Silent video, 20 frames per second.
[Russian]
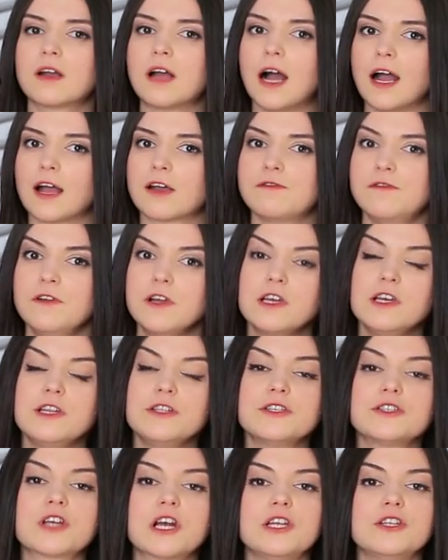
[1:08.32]
Как
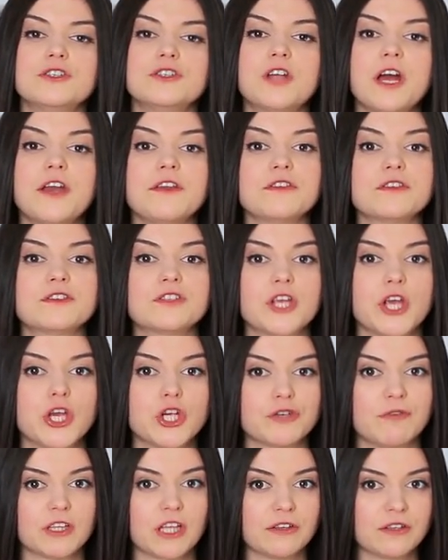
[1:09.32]
выглядит календарь
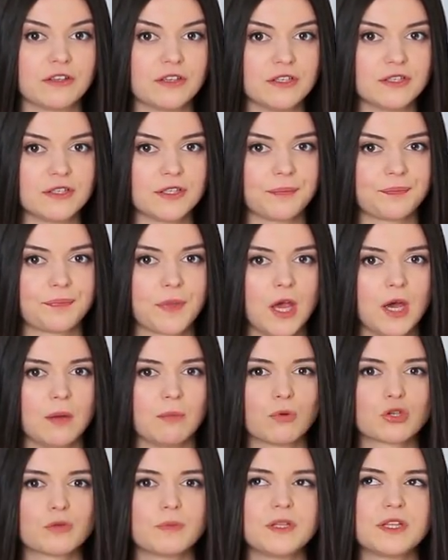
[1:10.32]
настоящего танкиста?
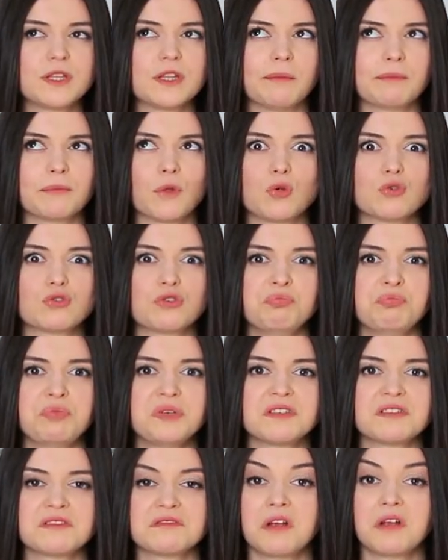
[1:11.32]
Может быть, там должен
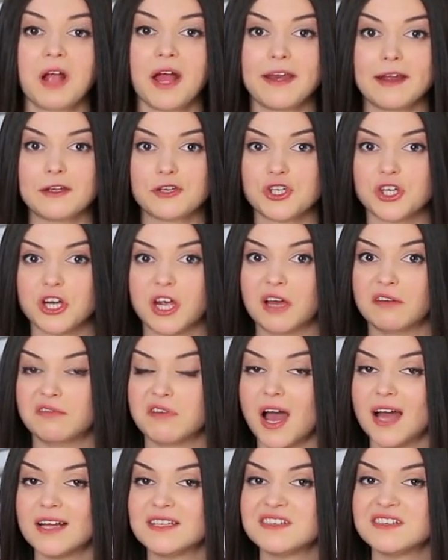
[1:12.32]
быть горячий
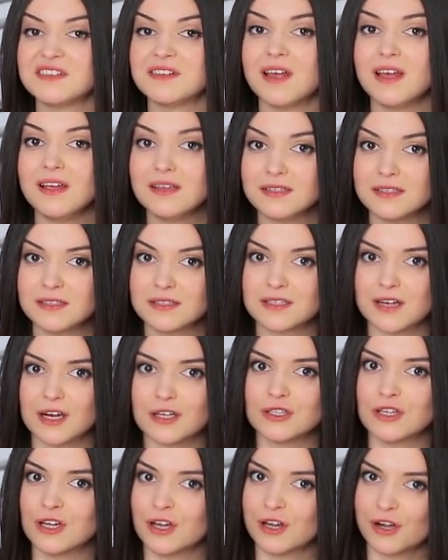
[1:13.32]
КВ-1С с
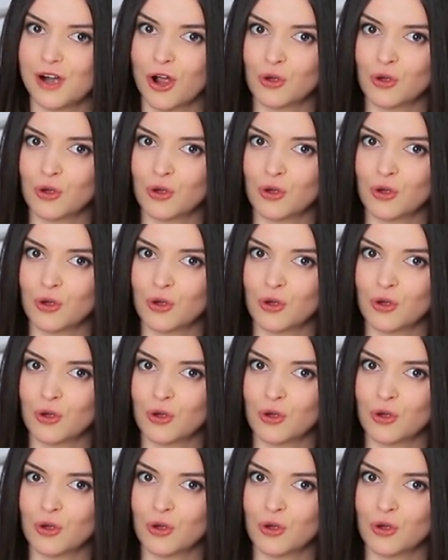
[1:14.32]
разных